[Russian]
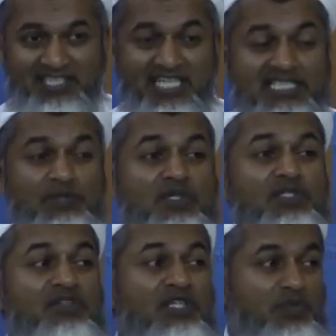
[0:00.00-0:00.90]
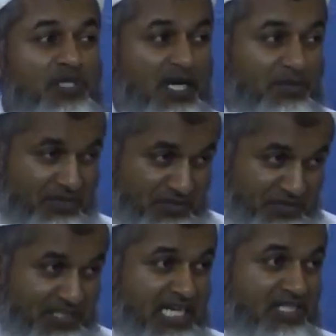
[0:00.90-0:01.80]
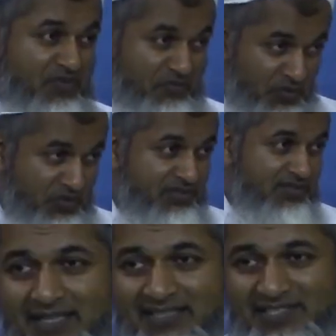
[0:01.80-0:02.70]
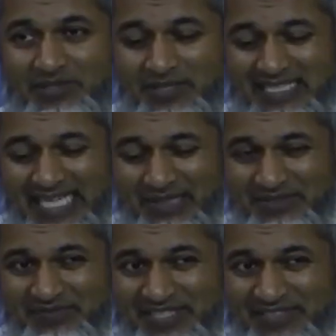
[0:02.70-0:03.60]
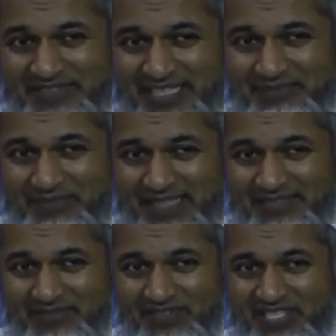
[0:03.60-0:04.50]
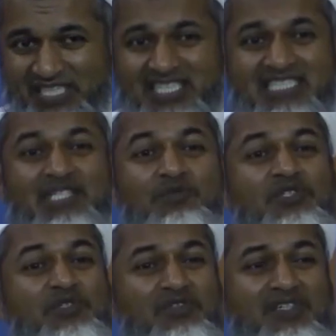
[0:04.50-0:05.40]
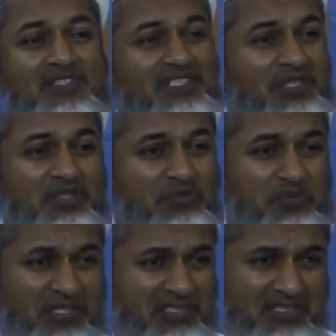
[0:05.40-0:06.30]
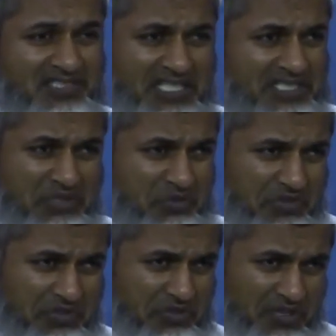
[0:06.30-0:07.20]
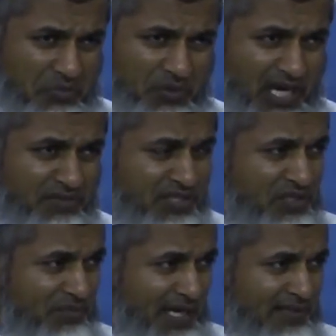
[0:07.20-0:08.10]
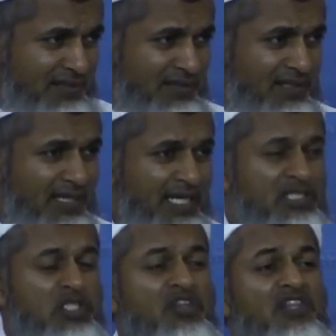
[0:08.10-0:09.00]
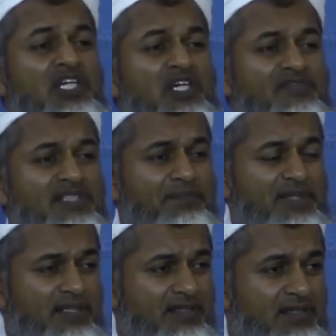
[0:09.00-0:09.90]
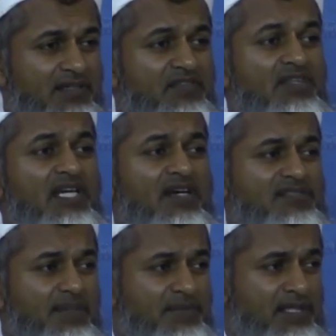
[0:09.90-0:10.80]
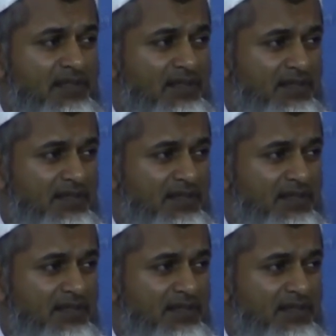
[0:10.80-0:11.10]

Шейх ему, мол, ты нас за дураков принимаешь? Студенту стыдно, стоит. Шейх говорит, ты что думаешь? Что я не могу читать твои мысли? Говорит, подумай о чем-нибудь. Давай, подумай.